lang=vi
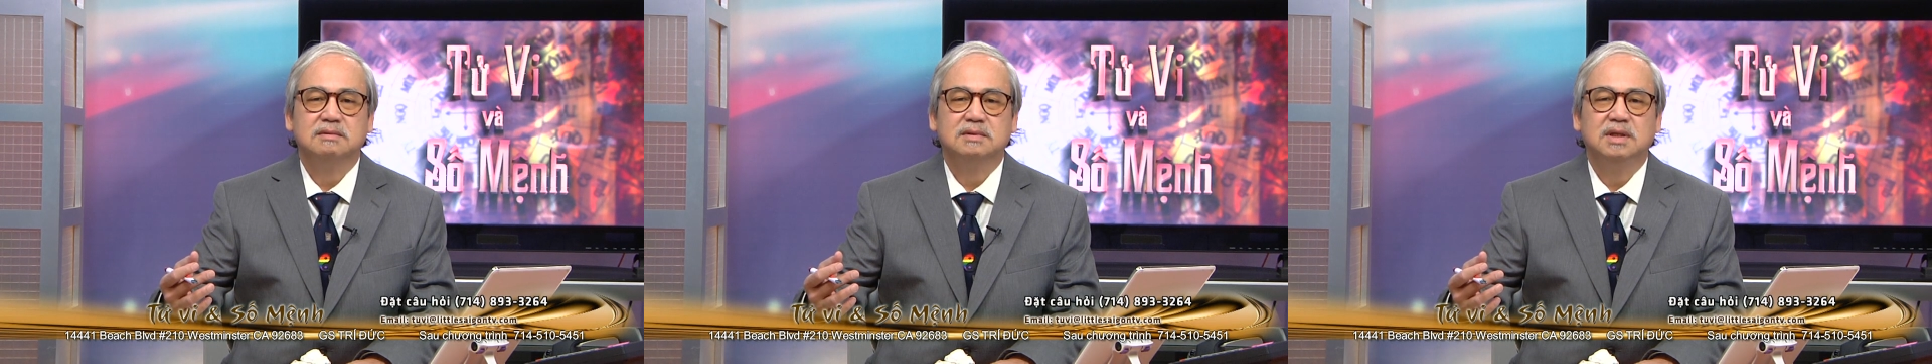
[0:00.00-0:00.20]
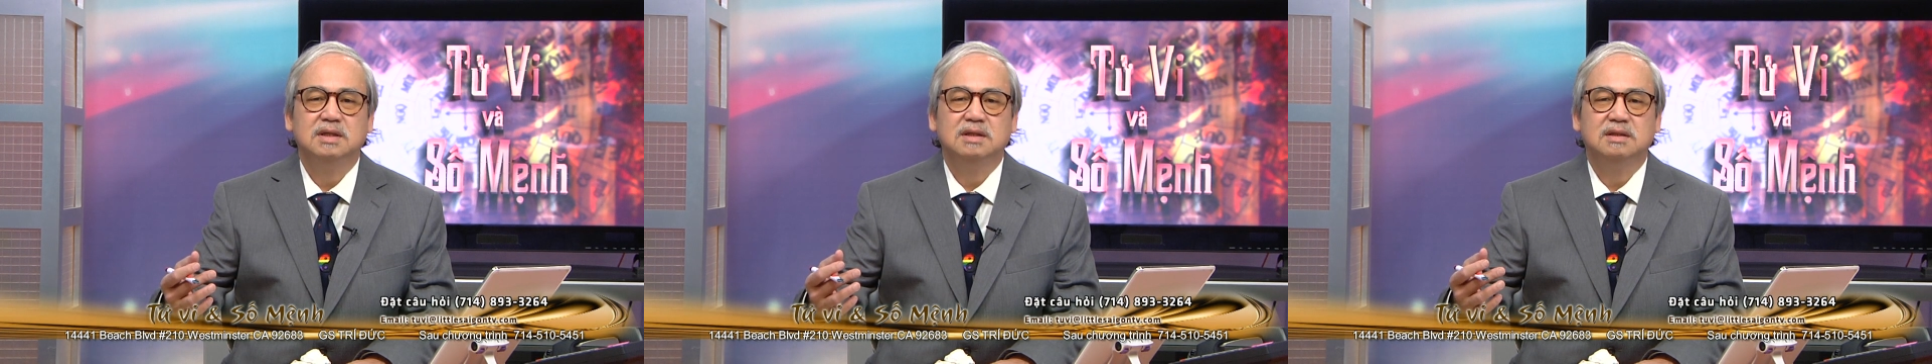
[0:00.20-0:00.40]

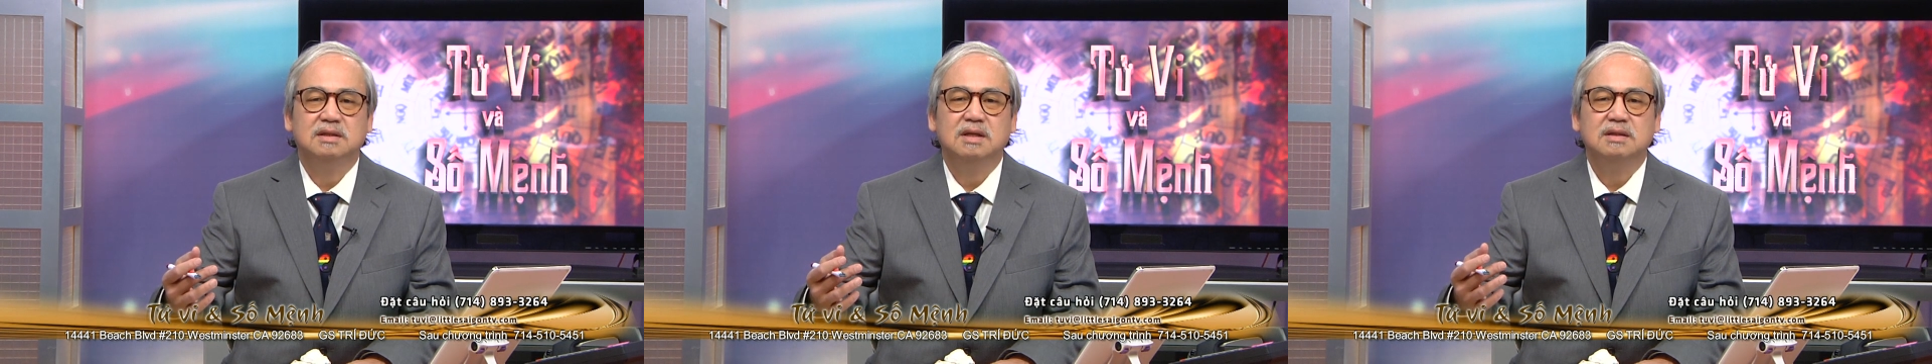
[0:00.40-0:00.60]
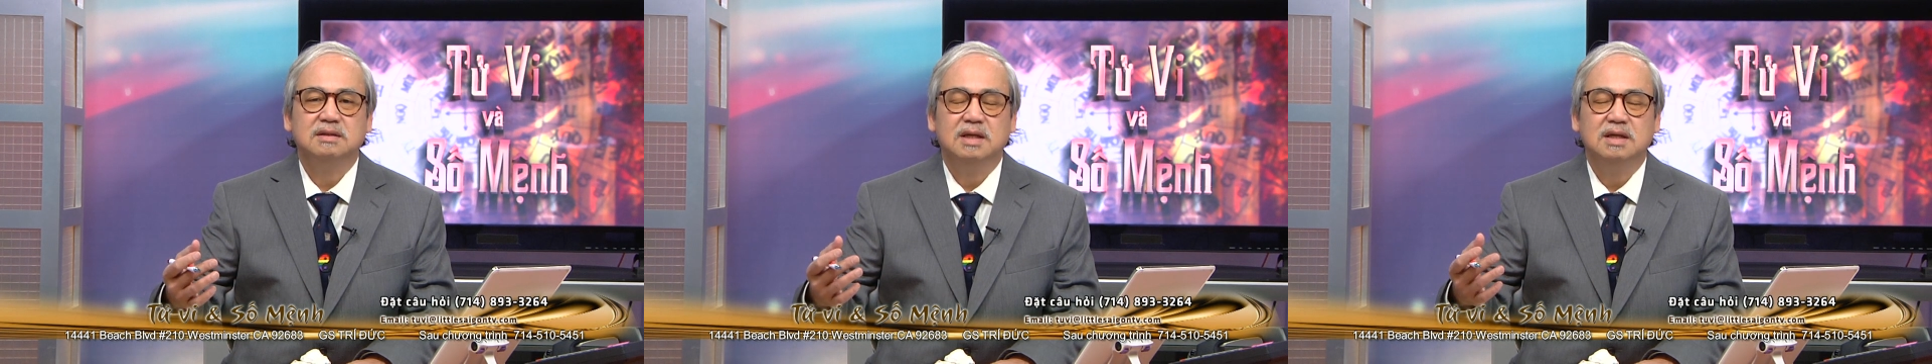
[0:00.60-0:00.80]
tin
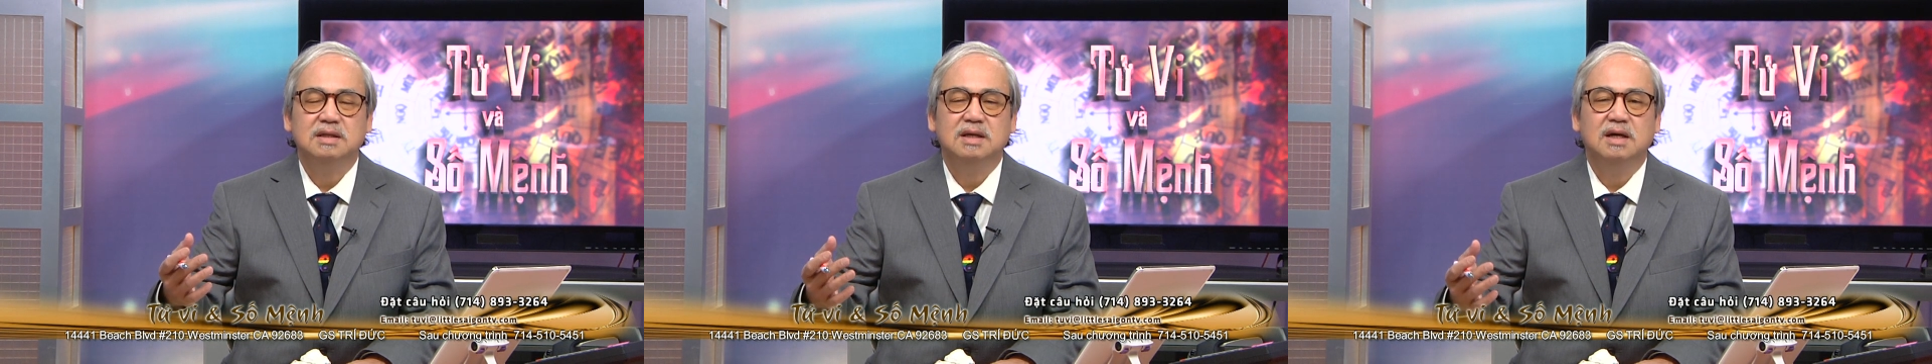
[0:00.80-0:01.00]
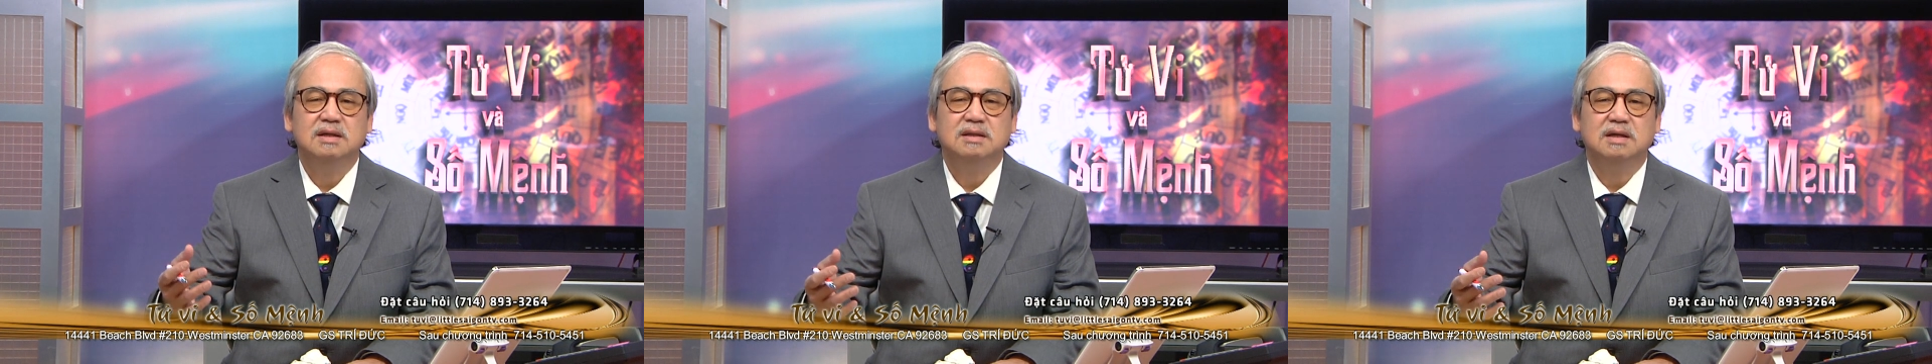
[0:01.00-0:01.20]
tức thế
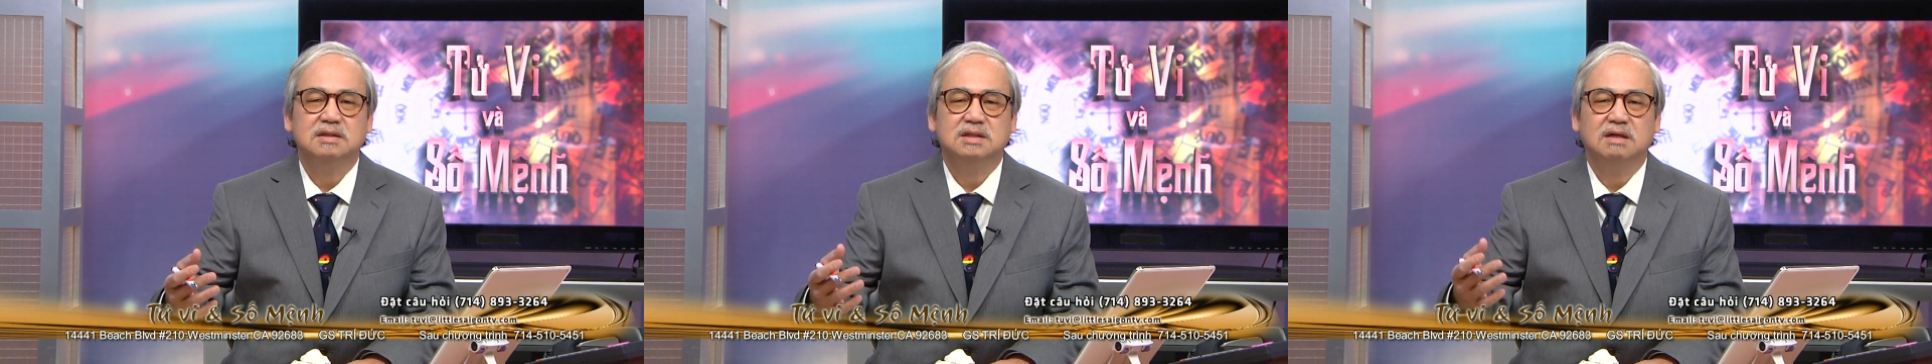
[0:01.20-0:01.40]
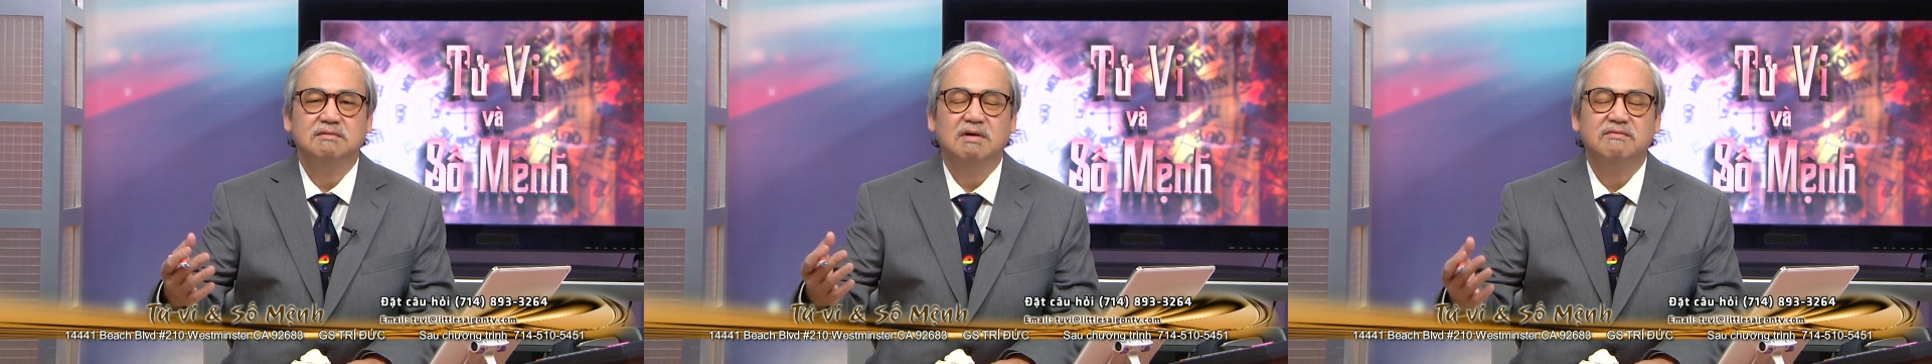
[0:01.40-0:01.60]
giới thời
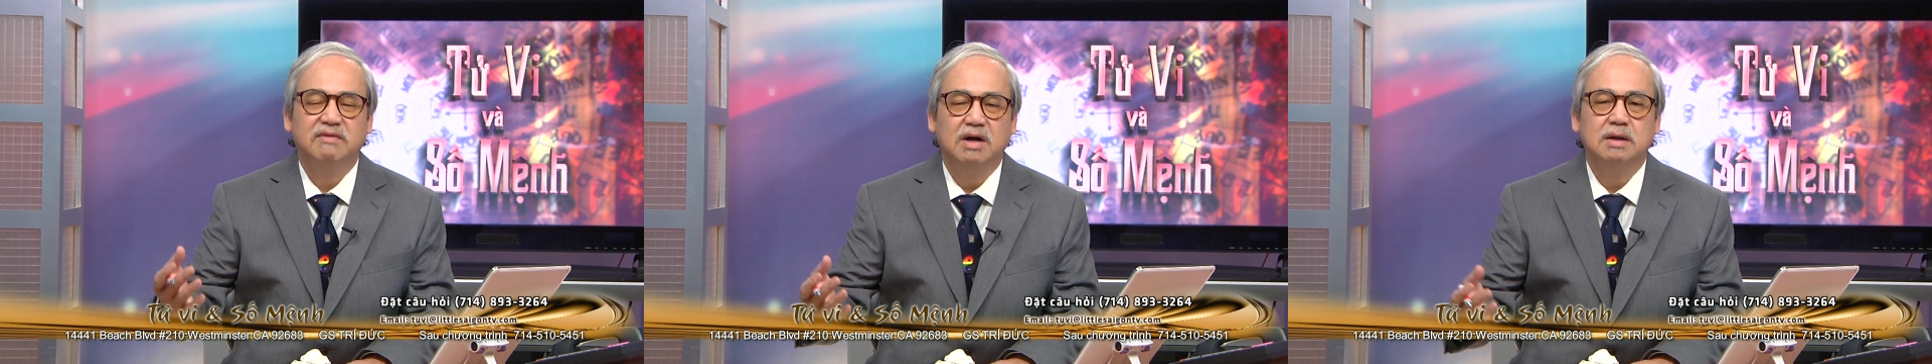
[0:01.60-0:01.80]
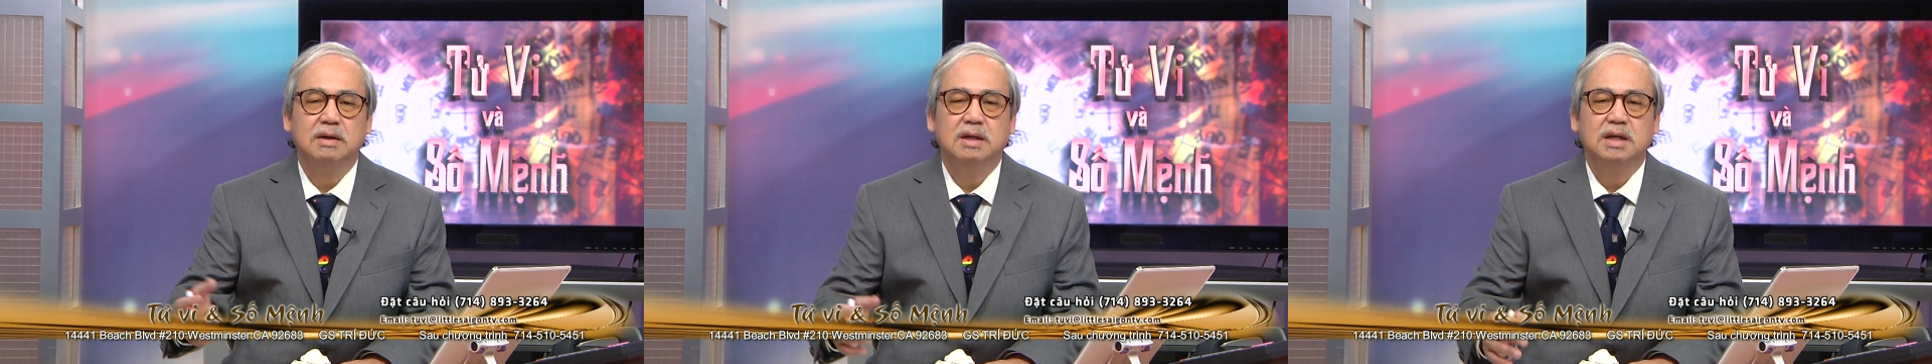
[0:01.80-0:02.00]
sự vân vân